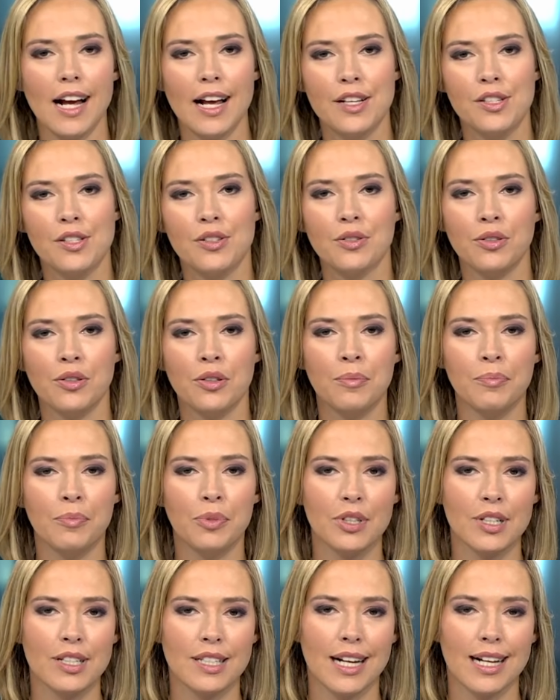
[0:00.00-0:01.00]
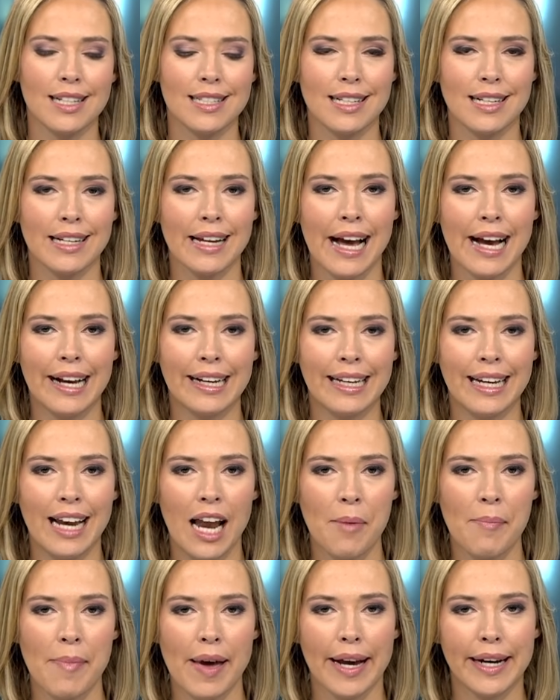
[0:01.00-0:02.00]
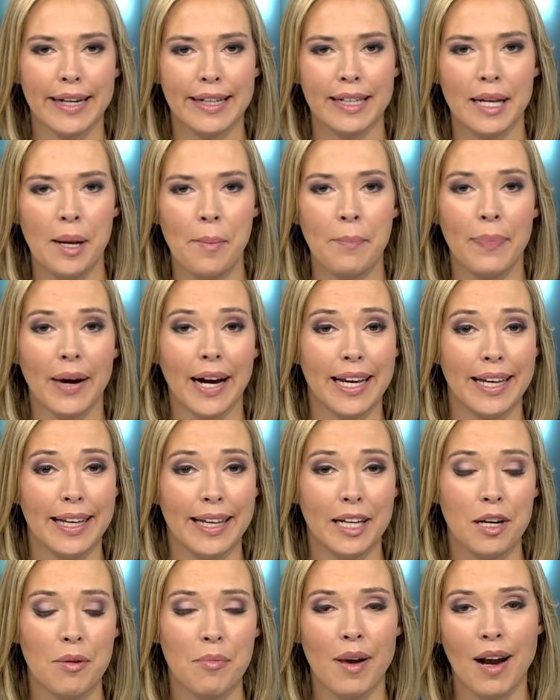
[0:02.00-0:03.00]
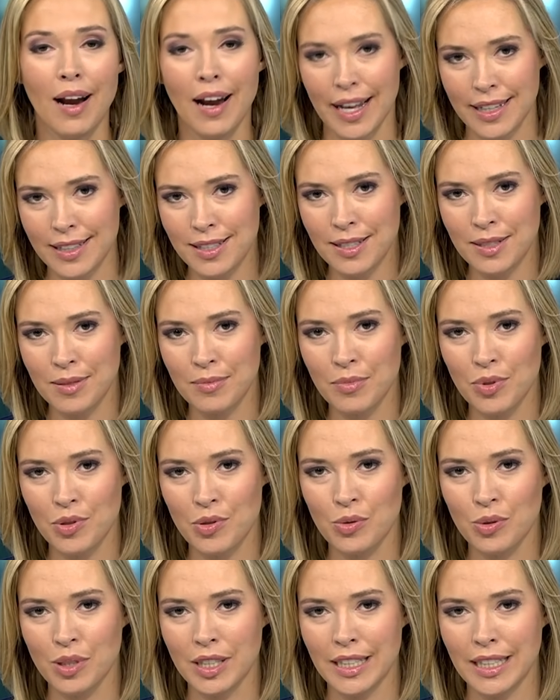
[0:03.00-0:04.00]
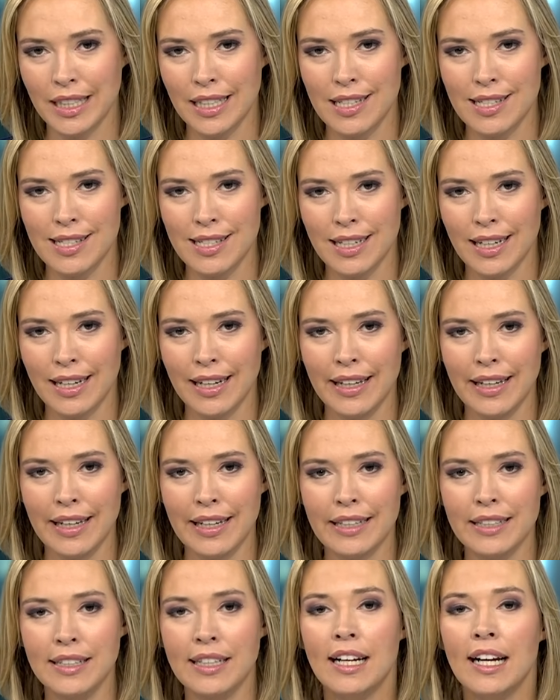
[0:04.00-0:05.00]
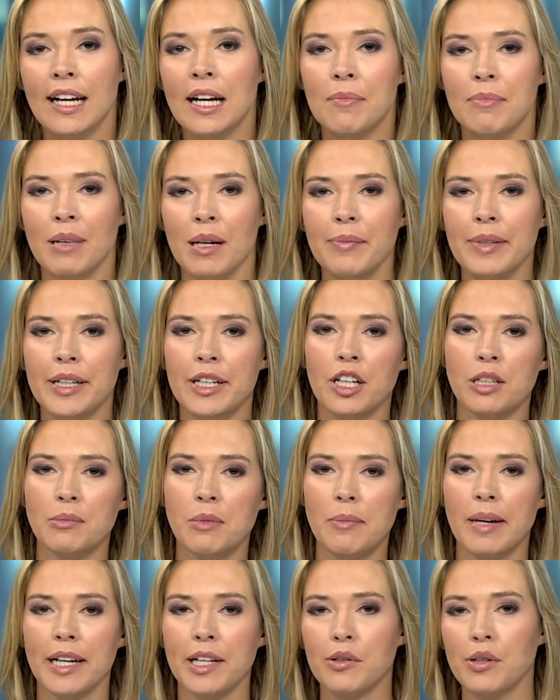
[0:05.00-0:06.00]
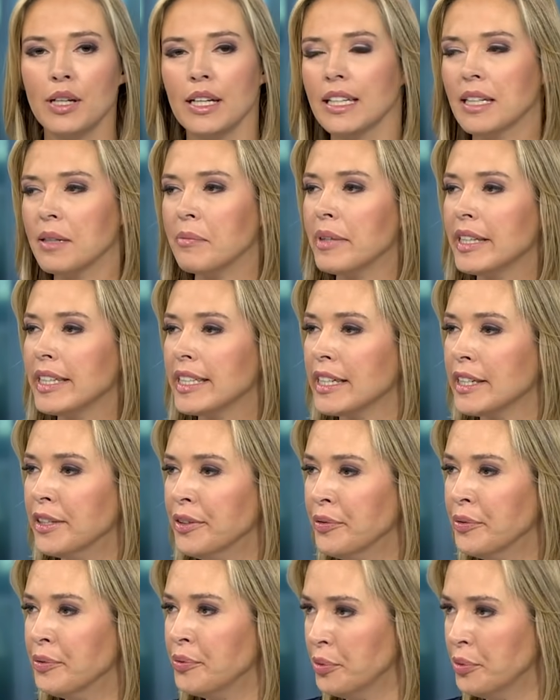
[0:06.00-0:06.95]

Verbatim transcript: also Bundeskanzlerin Angela Merkel bei ihrem letzten Besuch in Israel. Bei mir noch immer mein Kollege Michael